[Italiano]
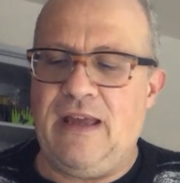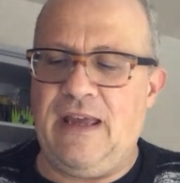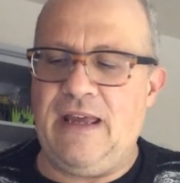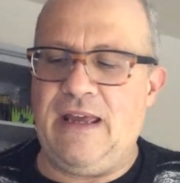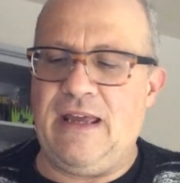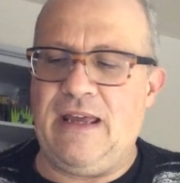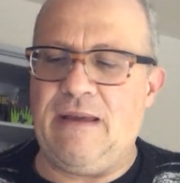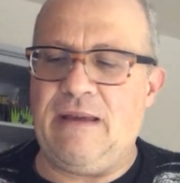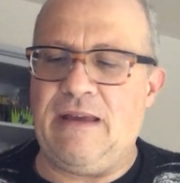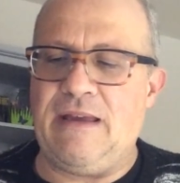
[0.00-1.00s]

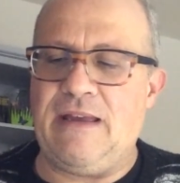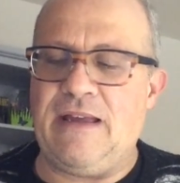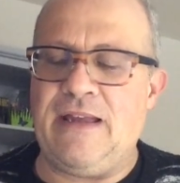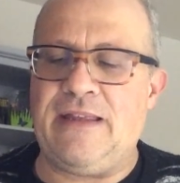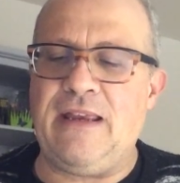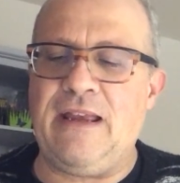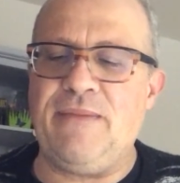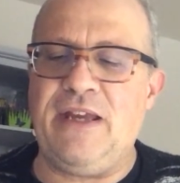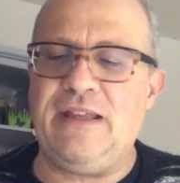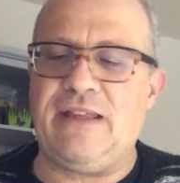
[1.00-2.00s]
E, e
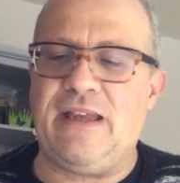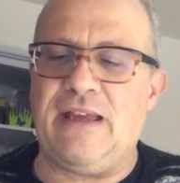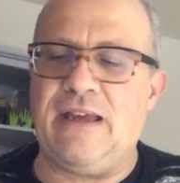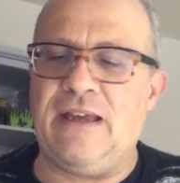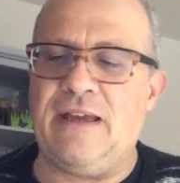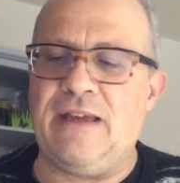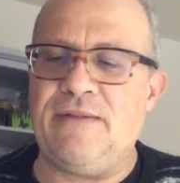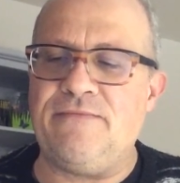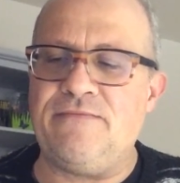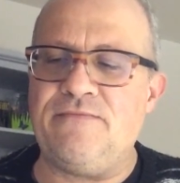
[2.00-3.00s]
teoricamente,
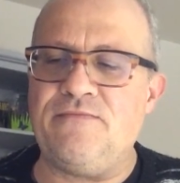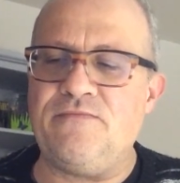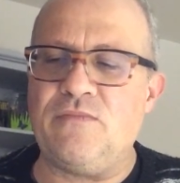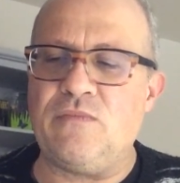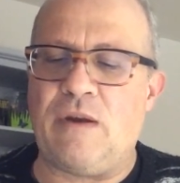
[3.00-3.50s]
ehm,